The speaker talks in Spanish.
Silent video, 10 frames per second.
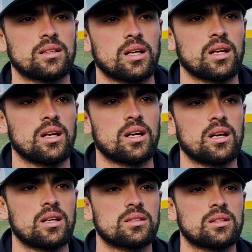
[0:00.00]
Él,
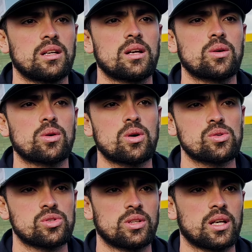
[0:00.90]
es, él era un
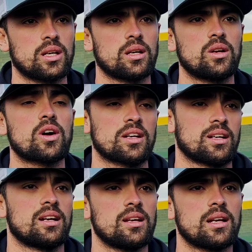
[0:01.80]
coach de los
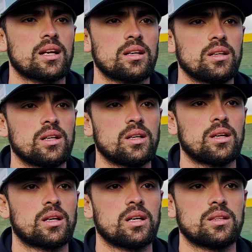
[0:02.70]
Cardenales de Lara,
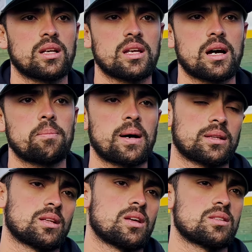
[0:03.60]
que él tenía,
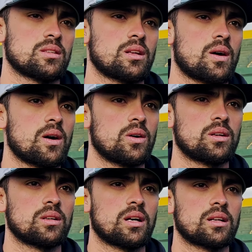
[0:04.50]
parte de ese trabajo
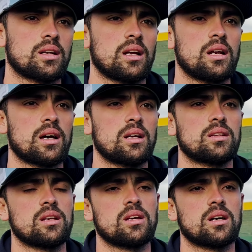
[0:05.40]
en Cardenales Lara,
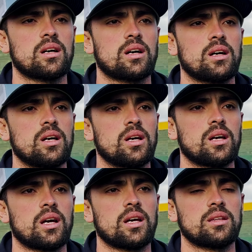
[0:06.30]
tenía
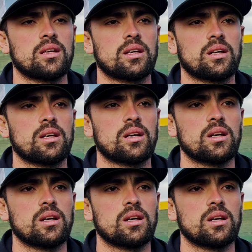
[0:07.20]
este,